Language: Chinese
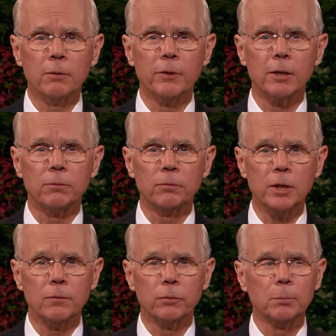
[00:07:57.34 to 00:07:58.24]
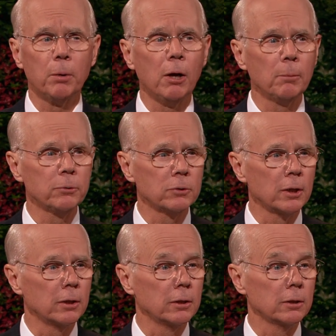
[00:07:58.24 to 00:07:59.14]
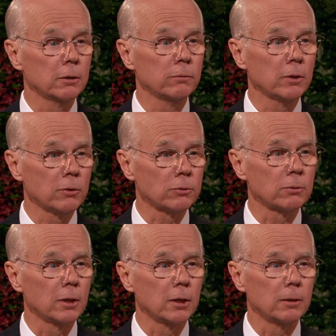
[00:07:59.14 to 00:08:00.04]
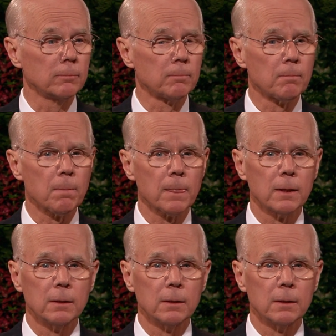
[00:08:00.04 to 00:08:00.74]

想起过去那生死一瞬间的星期日。